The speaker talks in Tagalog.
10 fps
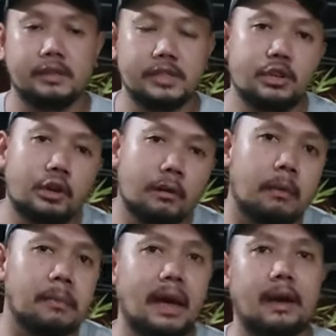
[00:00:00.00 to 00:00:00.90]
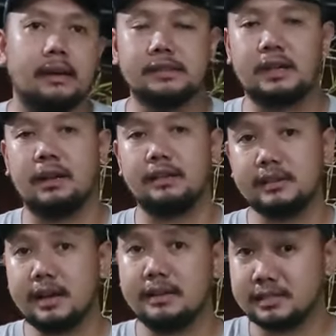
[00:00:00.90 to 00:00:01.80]
Sino nang may-ari sa
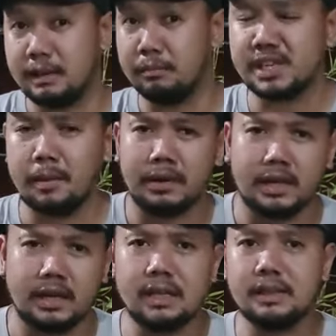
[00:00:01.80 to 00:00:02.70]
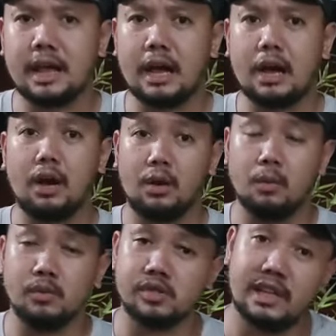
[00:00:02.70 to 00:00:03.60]
kanya? Saan ba siya makikita?
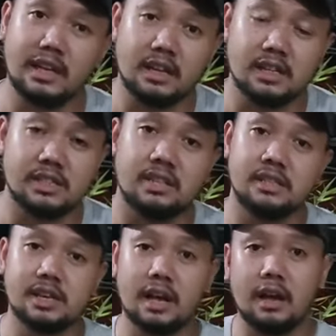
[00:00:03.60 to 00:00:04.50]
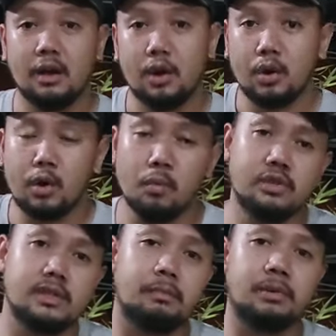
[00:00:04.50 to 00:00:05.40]
Kumusta yung ingredients niya?
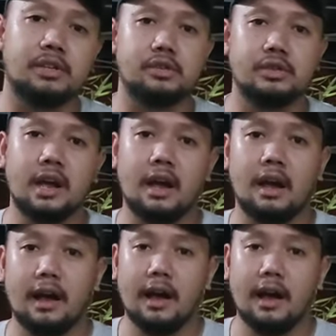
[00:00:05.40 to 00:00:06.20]
Kumusta presyo niya?